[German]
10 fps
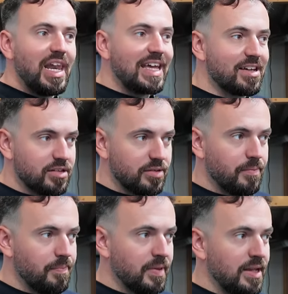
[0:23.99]
Lenken
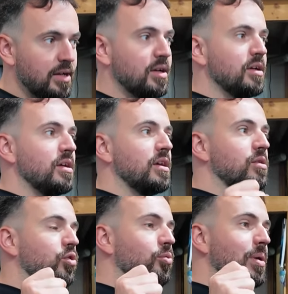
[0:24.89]

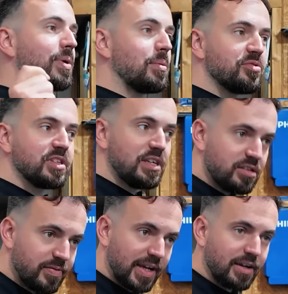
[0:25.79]
und beim Bremsen ging
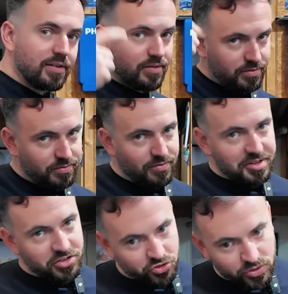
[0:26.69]
es weg.
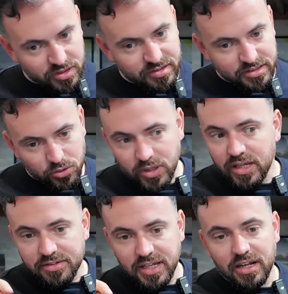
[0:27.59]
Was er schon gezeigt hat,
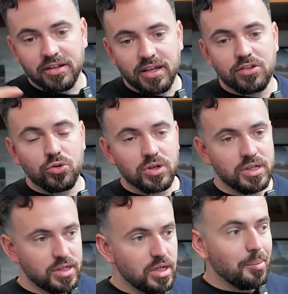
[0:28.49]
okay, es geht in Richtung
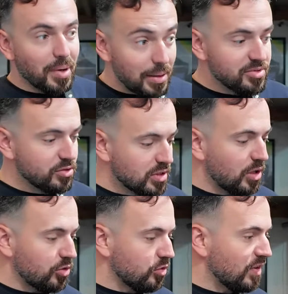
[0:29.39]
Bremse und
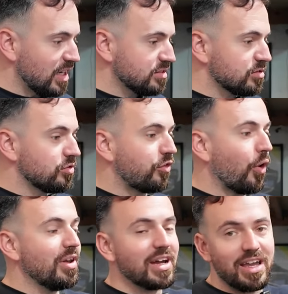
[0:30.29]
genau so war es. Also
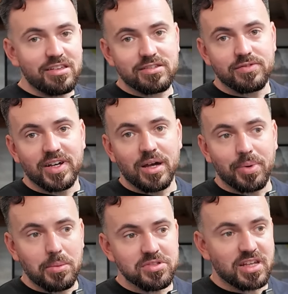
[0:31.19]
vorne rechts war der
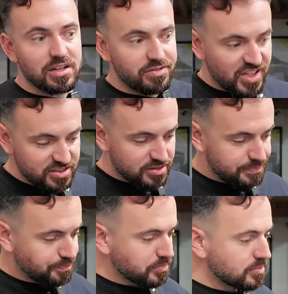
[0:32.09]
Bremssattel fest.